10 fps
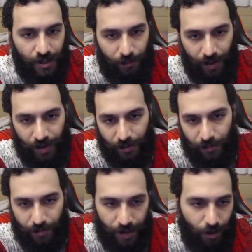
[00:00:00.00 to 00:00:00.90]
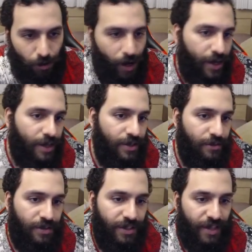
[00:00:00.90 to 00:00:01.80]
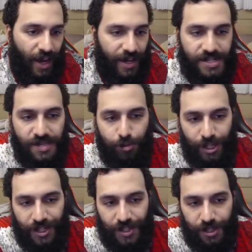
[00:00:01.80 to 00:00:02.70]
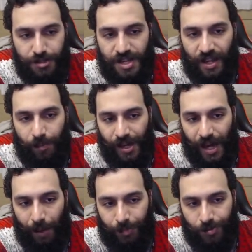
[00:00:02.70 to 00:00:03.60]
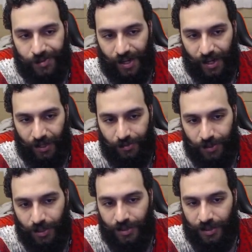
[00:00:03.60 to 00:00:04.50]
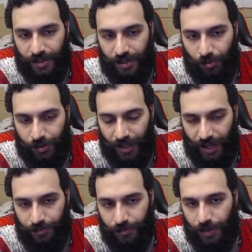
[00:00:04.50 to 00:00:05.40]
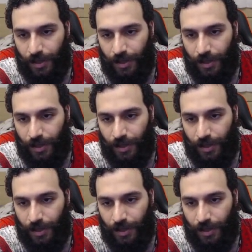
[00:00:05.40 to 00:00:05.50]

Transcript: Mas eu acredito que dá. Esse boneco aqui eu sei que é bem rápido, tá ligado? Tem que ter cuidado.